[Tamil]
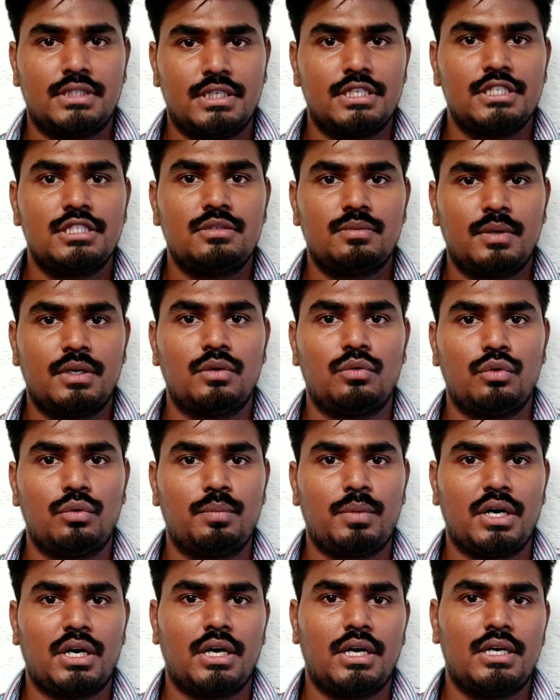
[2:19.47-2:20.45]
சேஞ்ச் பண்ணி
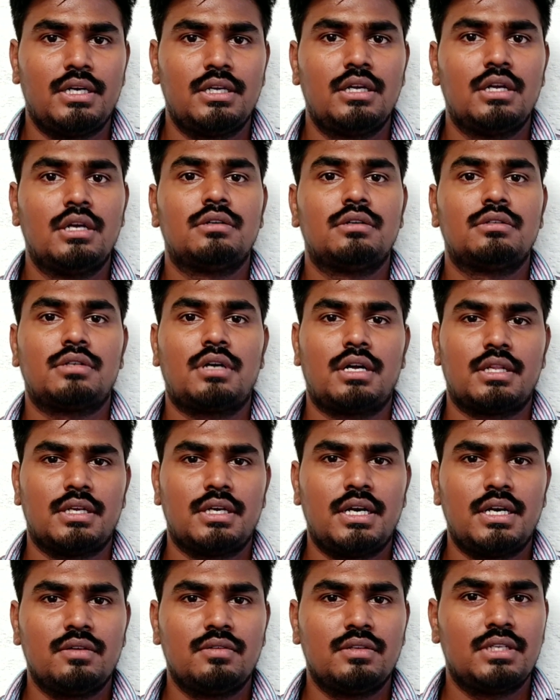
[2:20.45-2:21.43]
கொடுப்பாங்க ஸோ
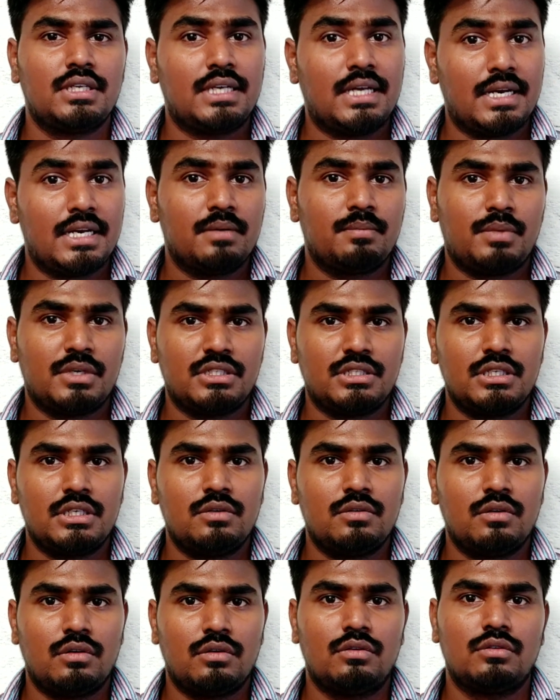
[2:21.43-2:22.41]
அதனால் வந்து நிறைய
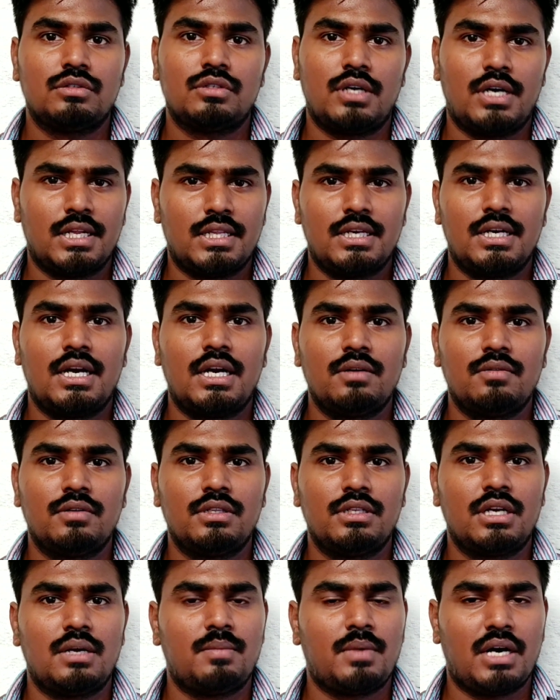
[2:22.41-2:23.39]
பிரச்சனை வரும் ஸோ அதனால்
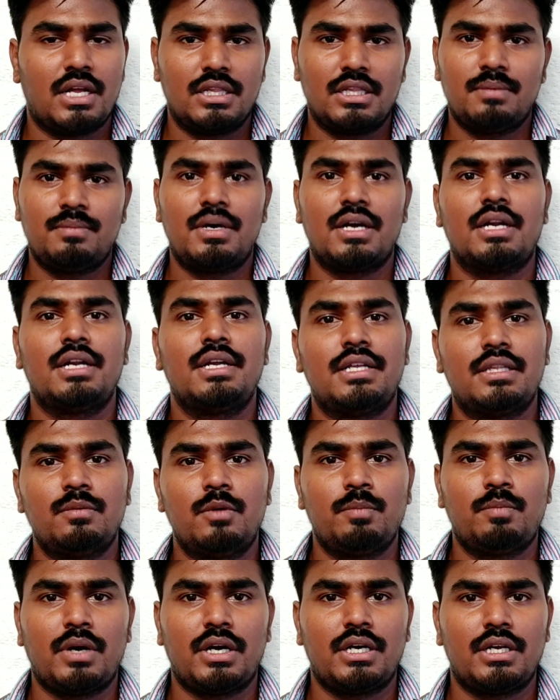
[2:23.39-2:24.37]
வந்து நம்ம அந்த மாதிரிலாம்
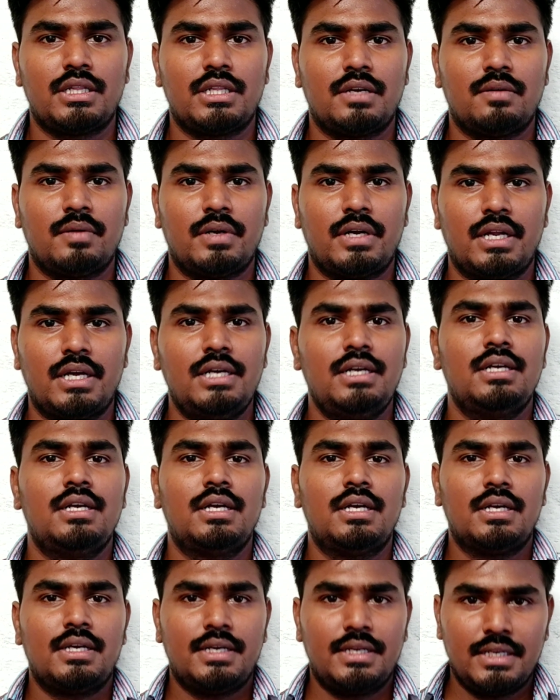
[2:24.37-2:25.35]
எதுவுமே பண்ண தேவையில்லை
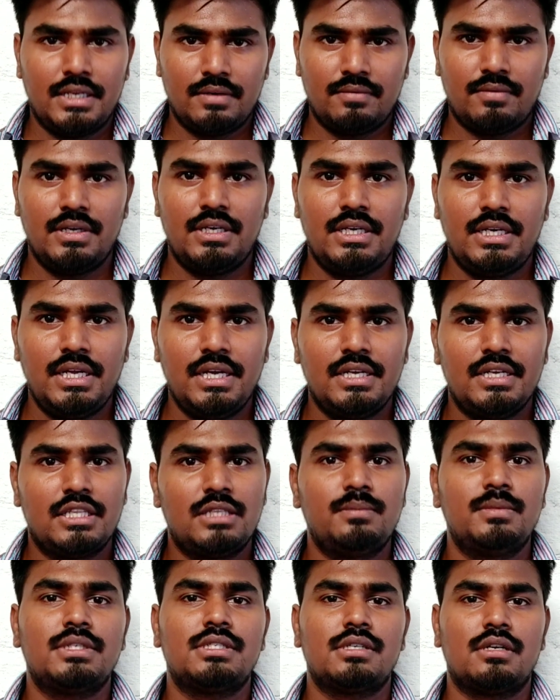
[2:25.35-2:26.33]
நீங்கள் வட்டியை
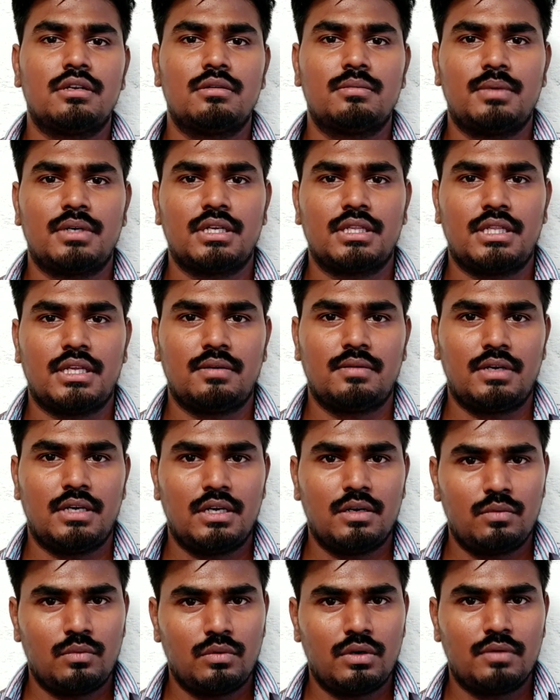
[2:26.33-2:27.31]
எதுவுமே செலவு பண்ண
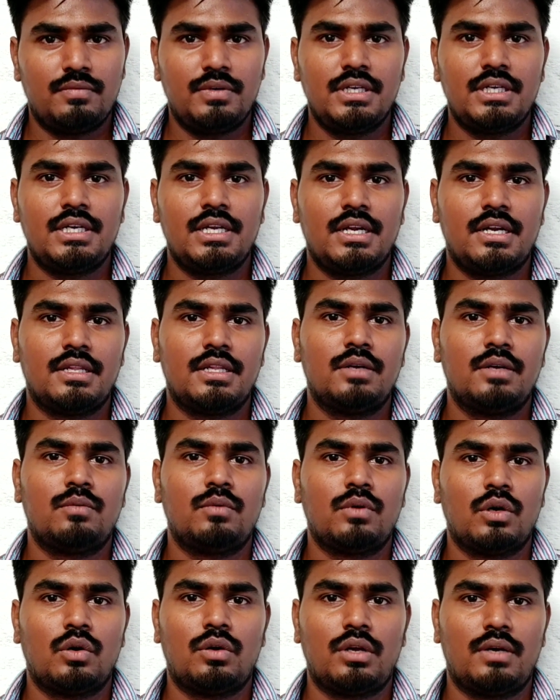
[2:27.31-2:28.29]
தேவையில்லை உங்கள் வீட்டிலேருந்தே
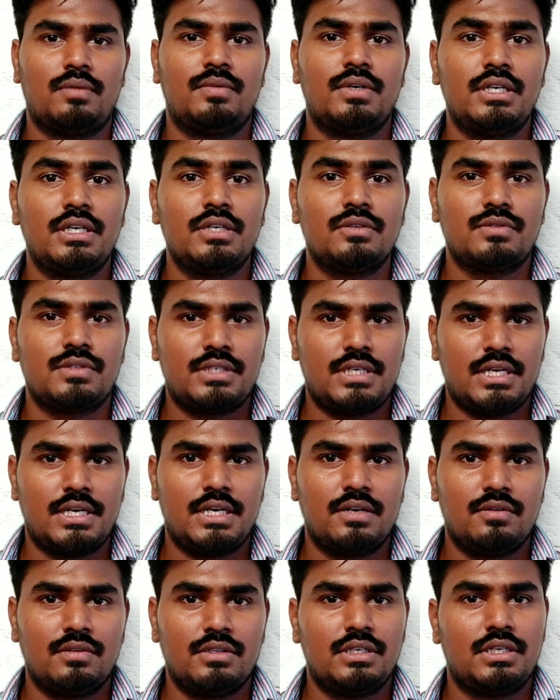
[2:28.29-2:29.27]
உங்களுடைய விண்டோஸ்
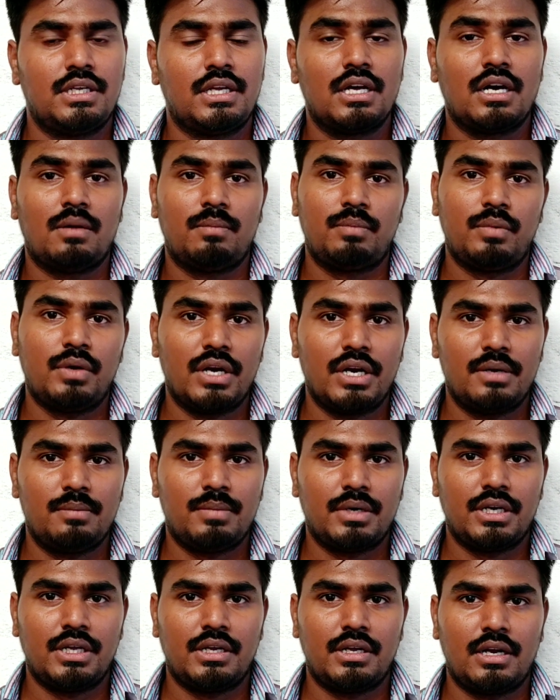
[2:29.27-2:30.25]
டென்னை வந்து நீங்கள்
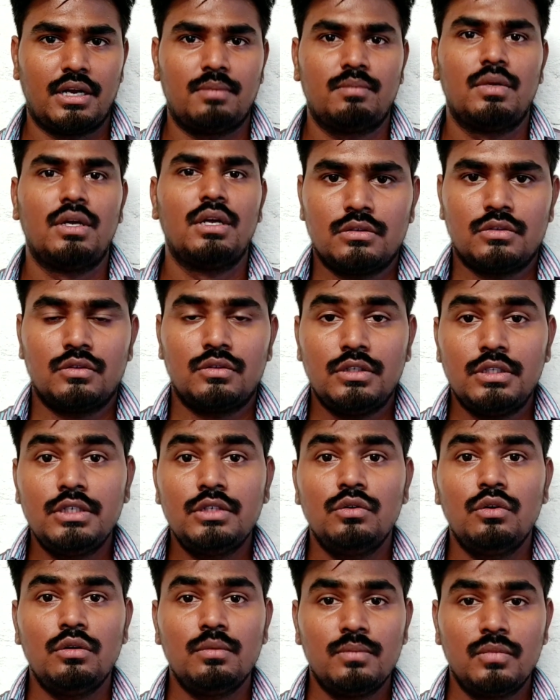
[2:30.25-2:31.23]
அப்கிரேட் பண்ணிக்கலாம் ஸோ
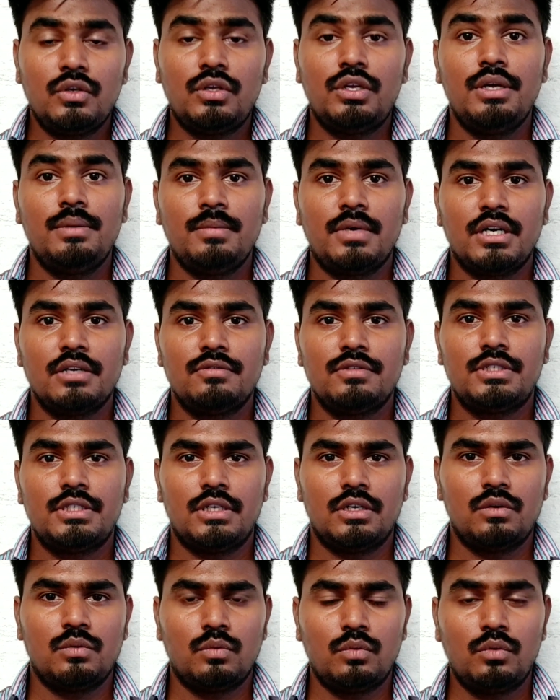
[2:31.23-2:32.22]
இன்னொரு முக்கியமான
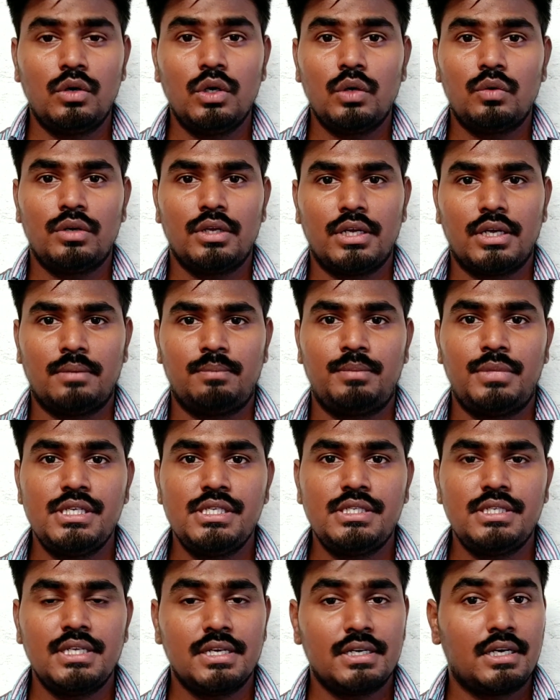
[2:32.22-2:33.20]
விஷயம் உங்களுடைய
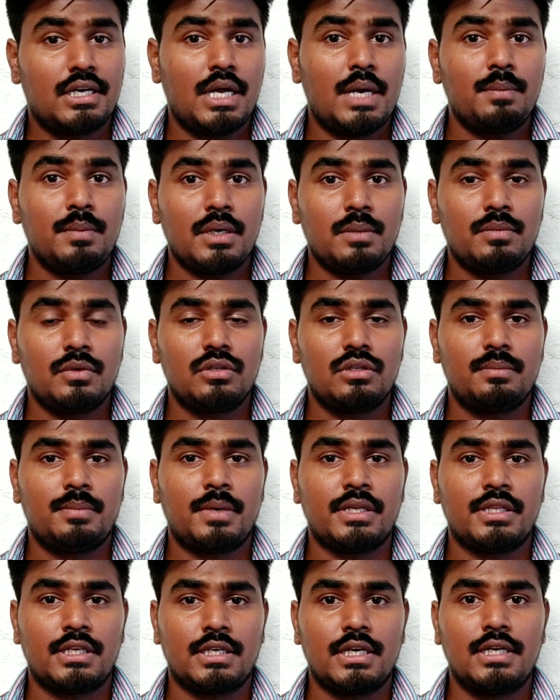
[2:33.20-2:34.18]
பிசி அண்ட் லேப்டாப் வந்து
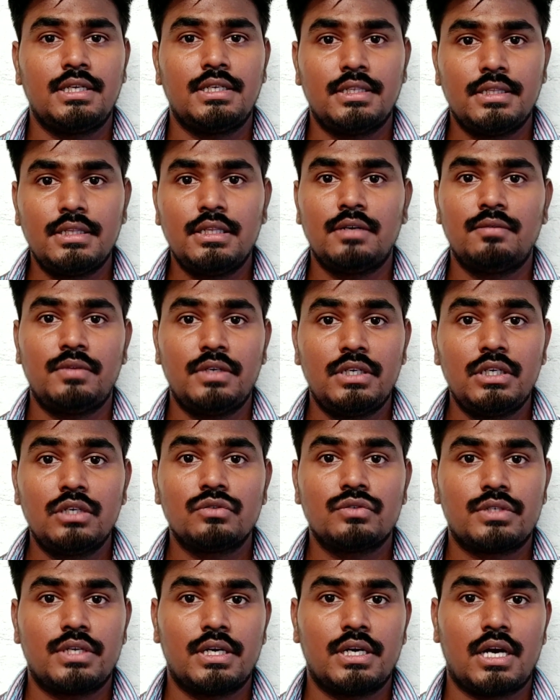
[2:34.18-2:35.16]
பார்த்தீங்கன்னா இந்த
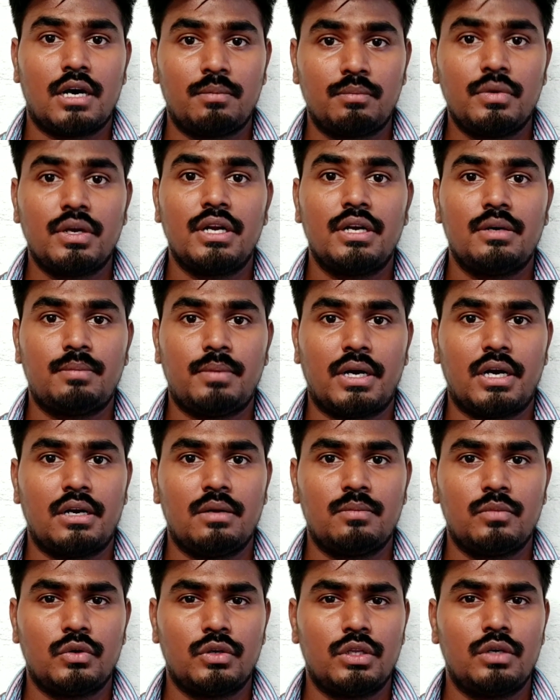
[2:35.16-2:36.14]
விண்டோஸ் டென் அப்கிரேட்
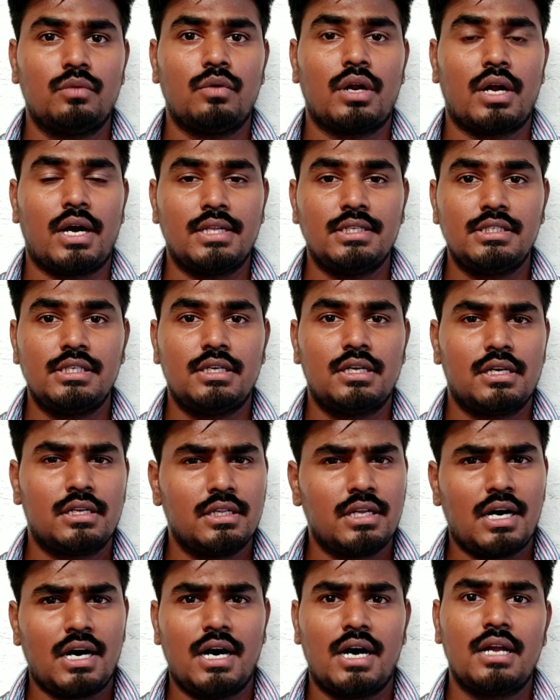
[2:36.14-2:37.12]
பண்ணும்போது ஒரு
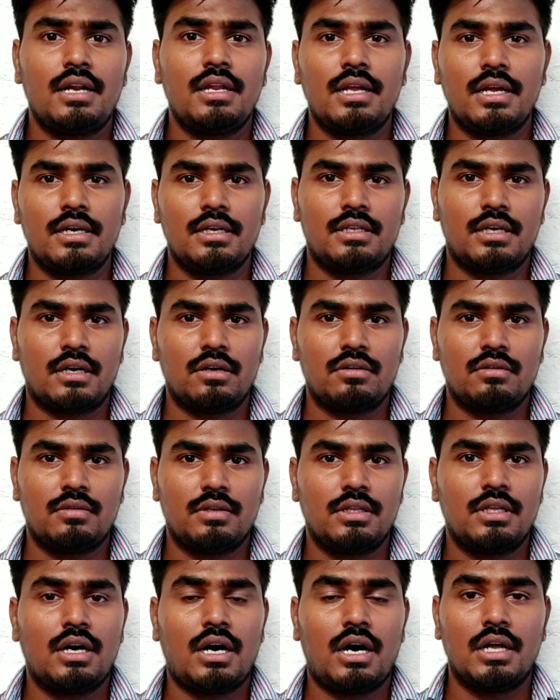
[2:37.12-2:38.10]
அஞ்சுலேருந்து ஆறு ஏழு தடவை
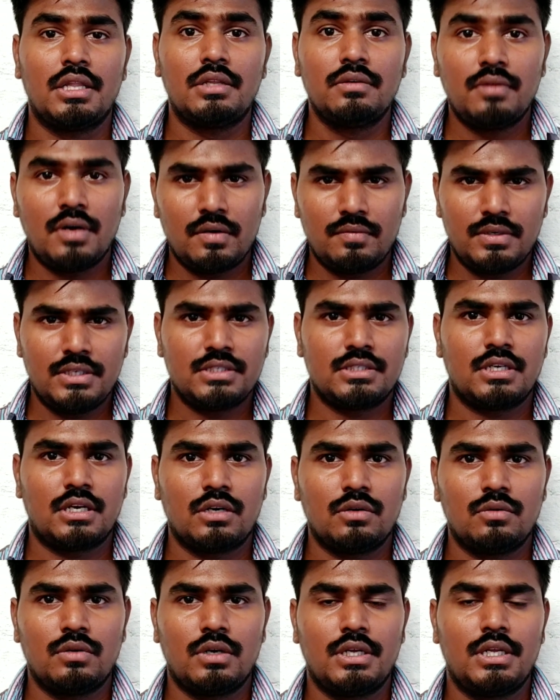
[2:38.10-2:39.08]
வந்து அதுவாகவே
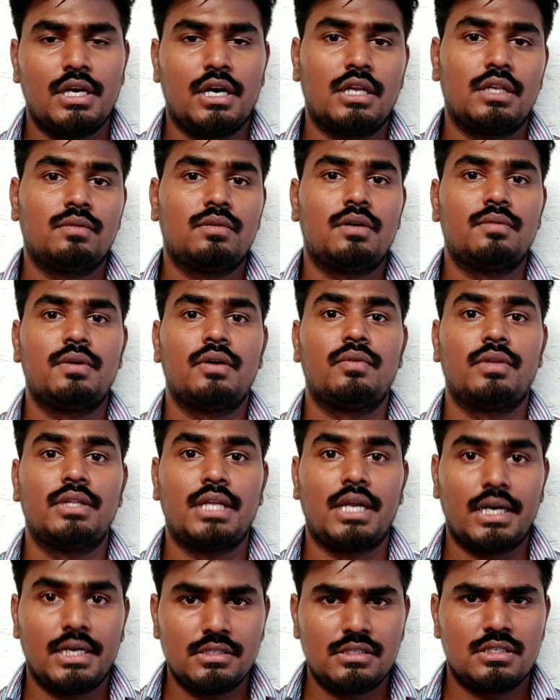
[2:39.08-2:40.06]
சடவுன் ஆகி அதுவாகவே
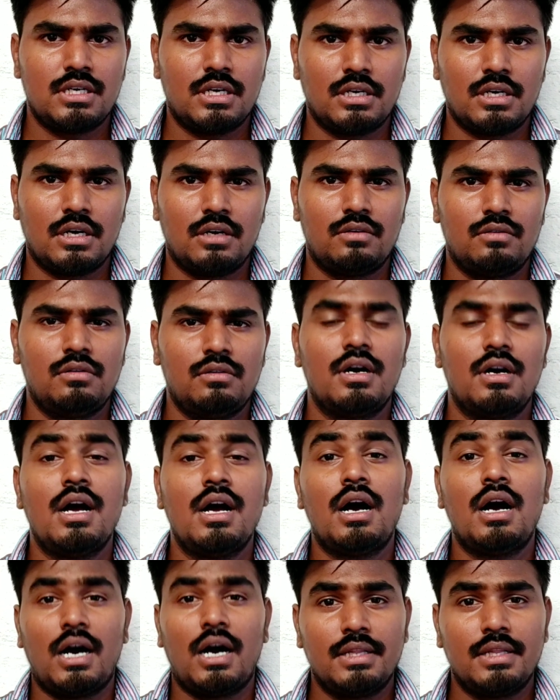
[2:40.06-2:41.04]
வந்து ரீஸ்டார்ட் ஆகும்
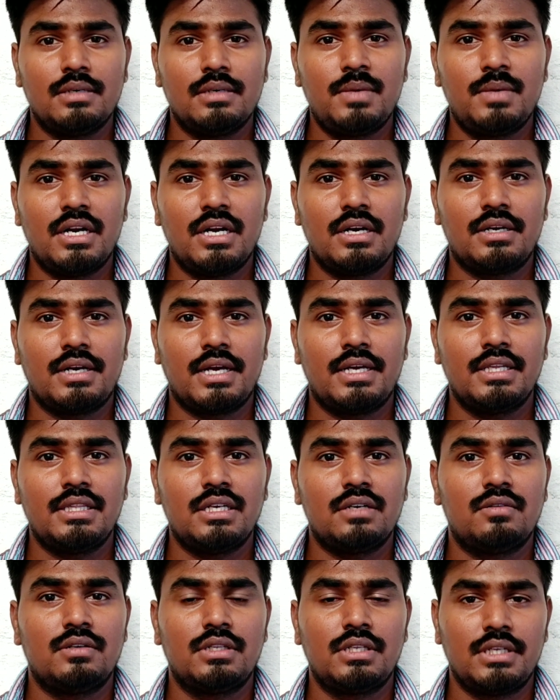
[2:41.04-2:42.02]
அந்த மாதிரி
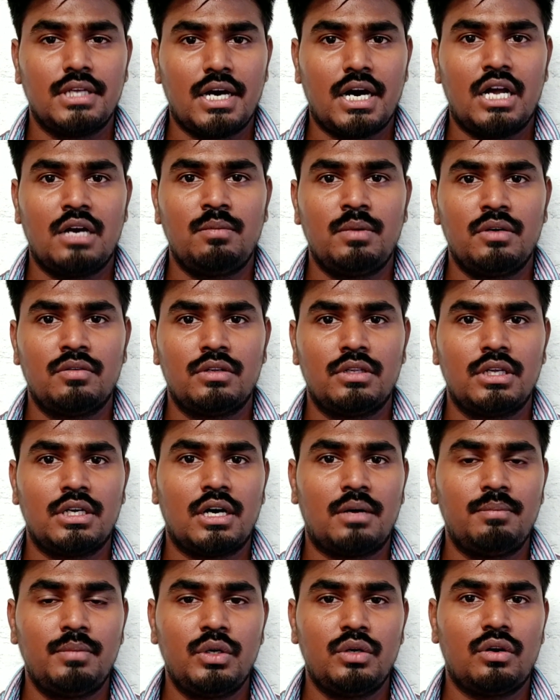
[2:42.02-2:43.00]
டயத்தில் வந்து யாருமே வந்து
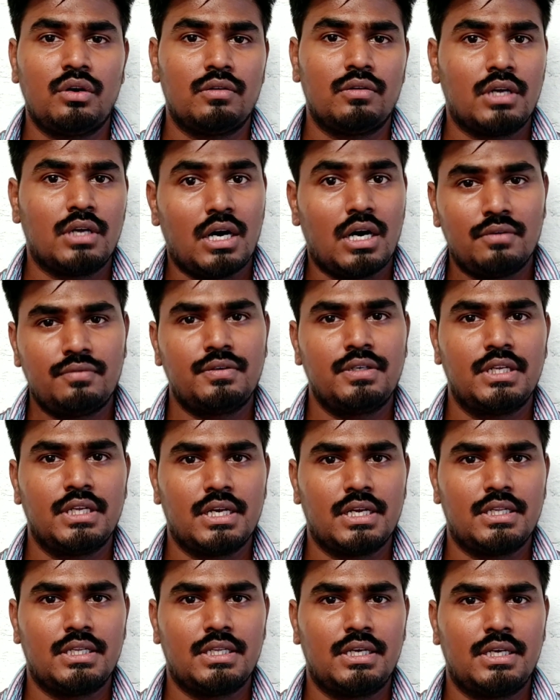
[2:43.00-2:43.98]
கம்ப்யூட்டர் வந்து ஆஃப்
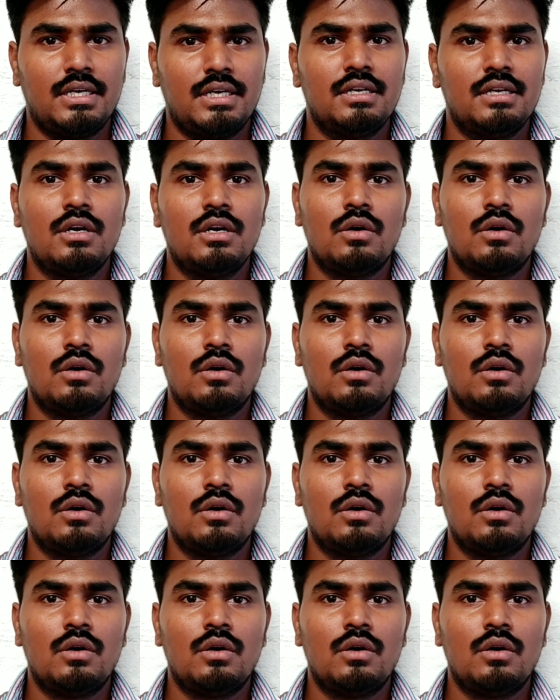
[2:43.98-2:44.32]
பண்ணிடாதீங்க